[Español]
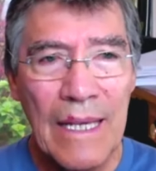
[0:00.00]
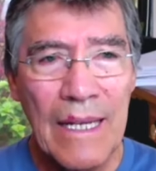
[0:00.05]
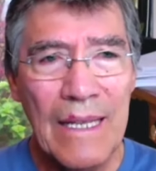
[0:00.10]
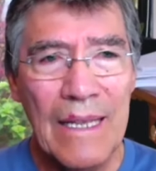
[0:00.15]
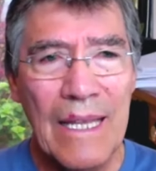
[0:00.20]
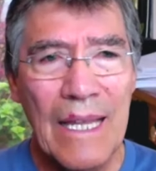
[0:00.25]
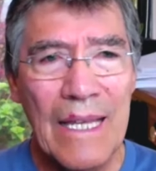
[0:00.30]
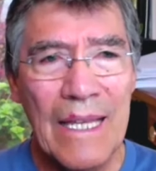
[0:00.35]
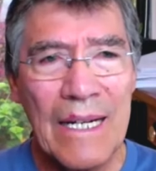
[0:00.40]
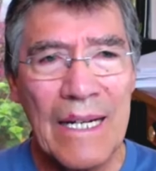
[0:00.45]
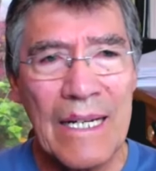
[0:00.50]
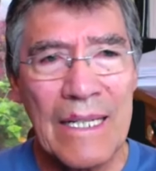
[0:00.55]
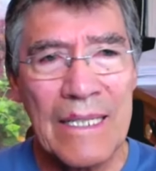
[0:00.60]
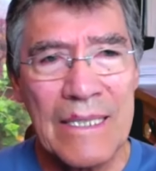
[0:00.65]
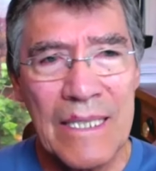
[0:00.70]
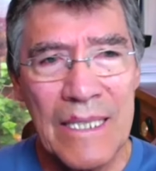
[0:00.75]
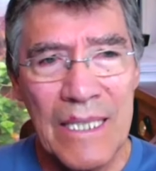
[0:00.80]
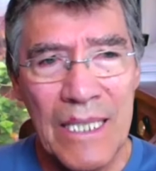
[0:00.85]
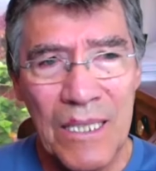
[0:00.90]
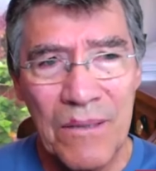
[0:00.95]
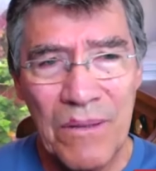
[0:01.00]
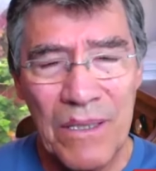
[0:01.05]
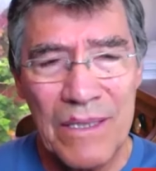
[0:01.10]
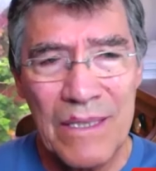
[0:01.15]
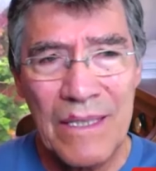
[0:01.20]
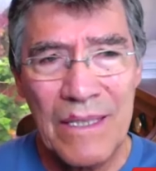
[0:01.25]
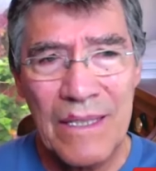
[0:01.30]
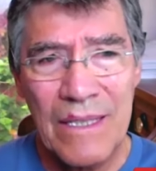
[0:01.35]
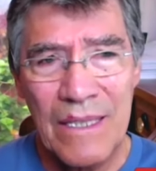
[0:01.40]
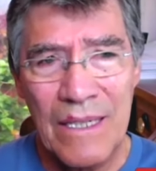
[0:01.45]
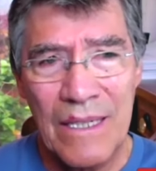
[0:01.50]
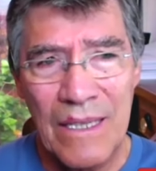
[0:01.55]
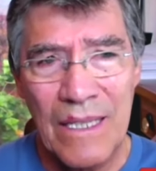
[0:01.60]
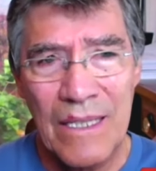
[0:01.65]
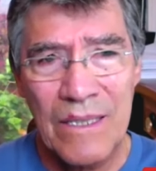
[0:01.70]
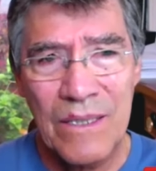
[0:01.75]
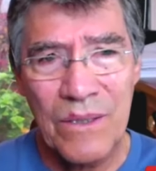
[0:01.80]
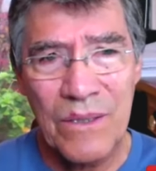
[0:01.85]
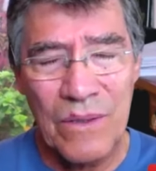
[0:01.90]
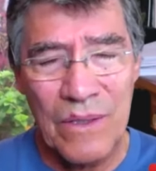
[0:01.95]
las reservas
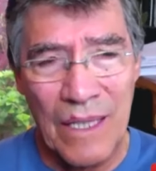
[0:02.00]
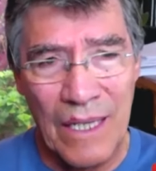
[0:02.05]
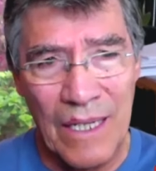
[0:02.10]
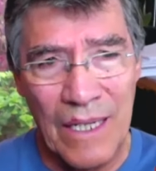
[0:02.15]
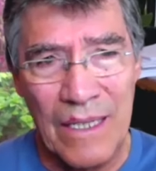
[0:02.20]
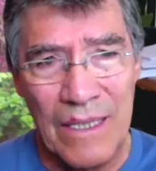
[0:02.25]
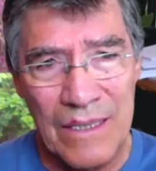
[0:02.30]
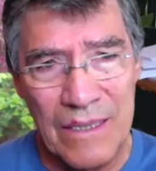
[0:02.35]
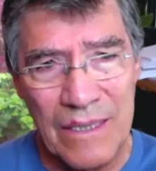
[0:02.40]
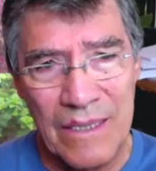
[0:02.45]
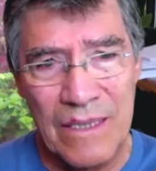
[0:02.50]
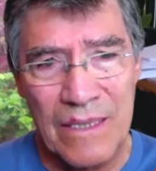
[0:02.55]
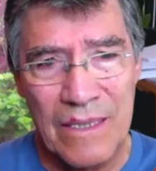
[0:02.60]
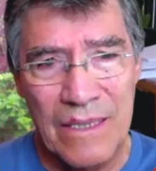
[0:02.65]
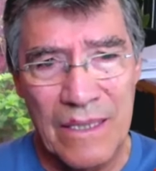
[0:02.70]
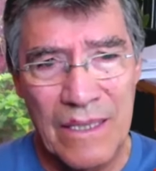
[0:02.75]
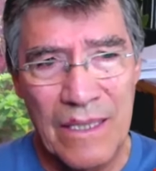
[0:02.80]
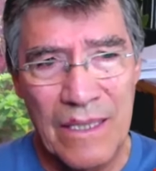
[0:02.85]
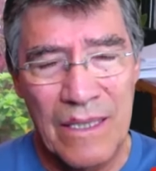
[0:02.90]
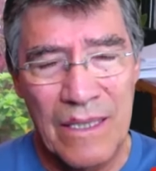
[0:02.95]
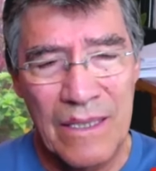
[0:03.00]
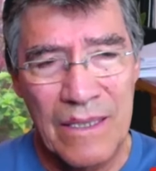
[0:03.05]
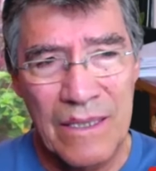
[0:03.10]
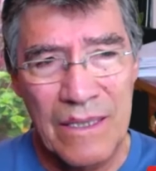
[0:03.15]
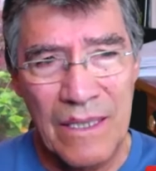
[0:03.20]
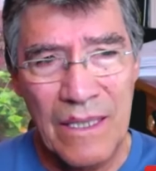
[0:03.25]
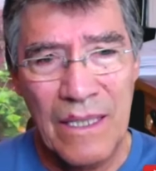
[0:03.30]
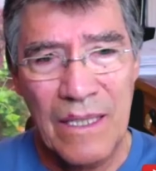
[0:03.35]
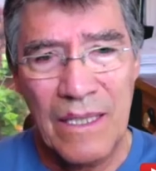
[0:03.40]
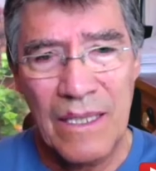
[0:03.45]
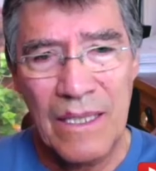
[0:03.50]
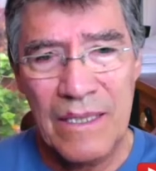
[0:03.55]
internacionales, ¿sí?